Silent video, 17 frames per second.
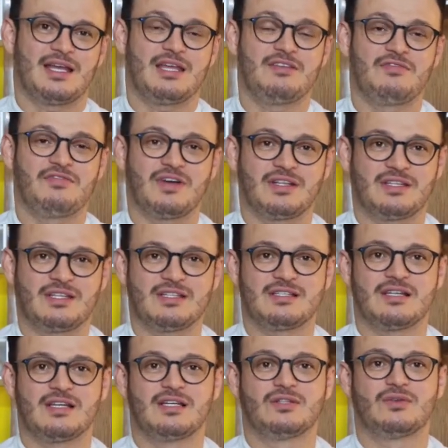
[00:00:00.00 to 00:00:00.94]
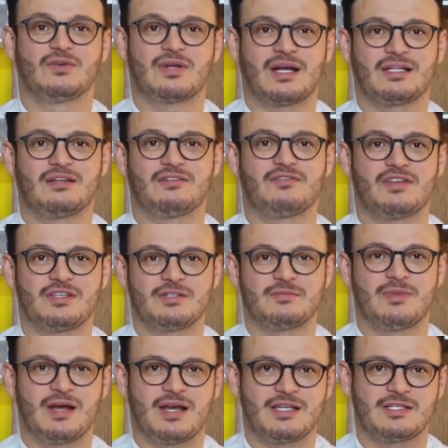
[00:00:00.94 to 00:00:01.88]
enfatizando cada vez
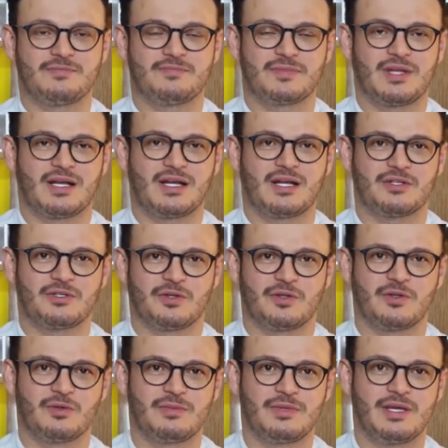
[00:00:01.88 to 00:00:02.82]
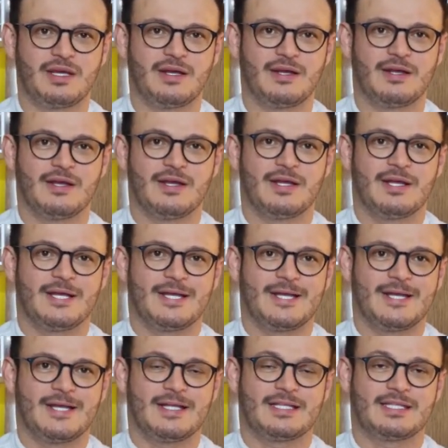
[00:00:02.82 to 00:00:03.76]
mais a gastronomia
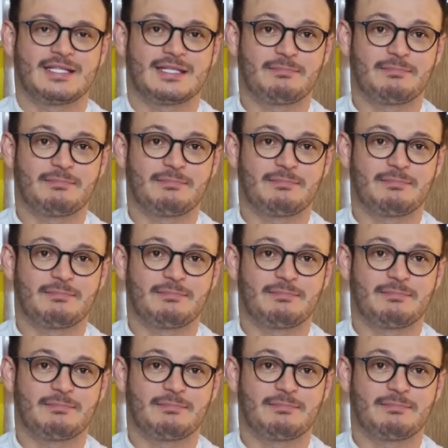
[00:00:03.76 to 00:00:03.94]
é,